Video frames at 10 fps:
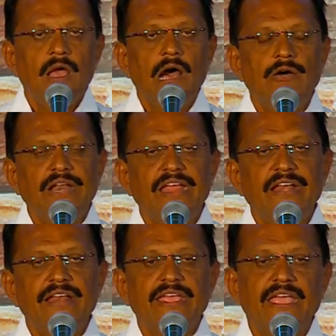அவர்
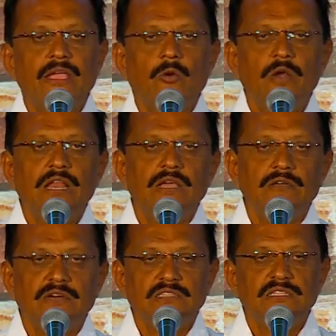என்றைக்கு குடிலுக்கு
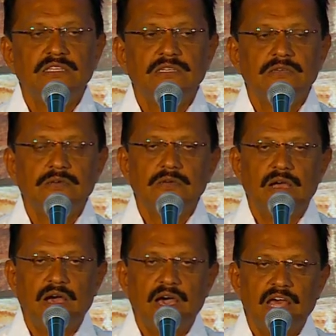வந்து
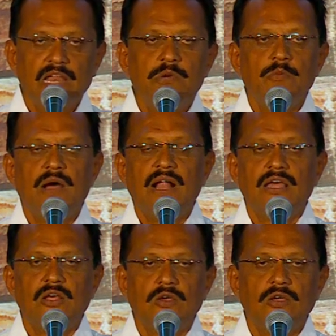அறிமுகம்
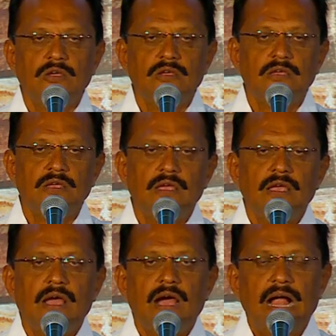ஆனாரோ
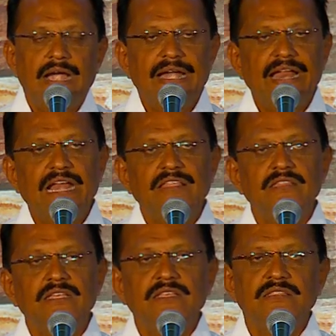
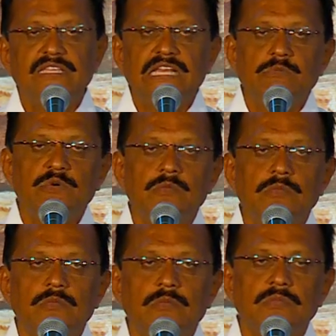அன்றையிலிருந்து தினமும்
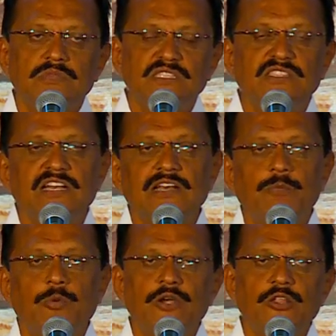
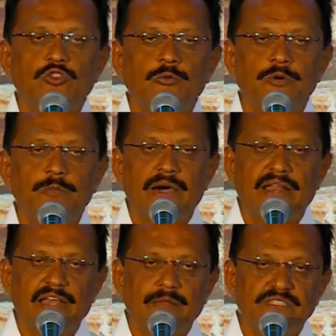சித்தர்கள் போட்டித்தோப்பு
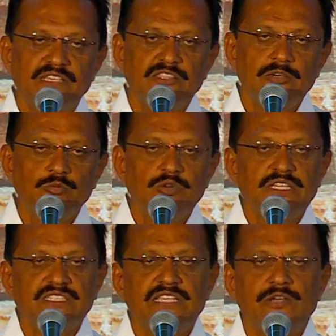பாராயணம் செய்து
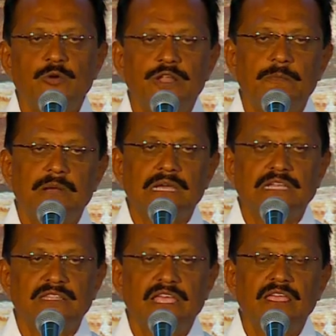பூஜை செய்யக்கூடிய
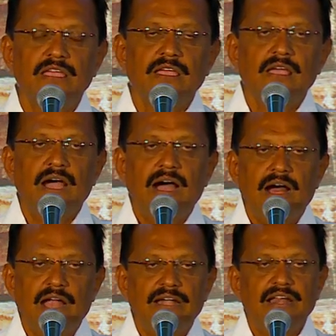பழக்கத்தை
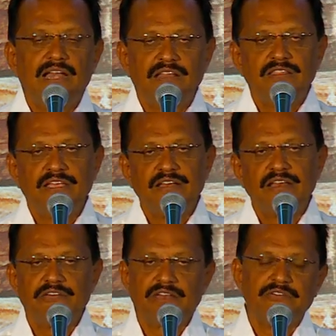அன்றையிலேருந்து
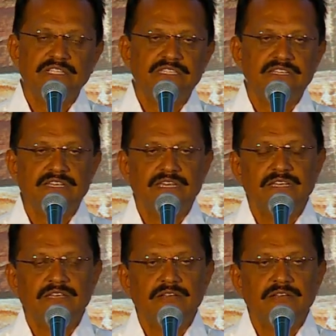இன்றைய வரைக்கும் வச்சிட்ருக்காரு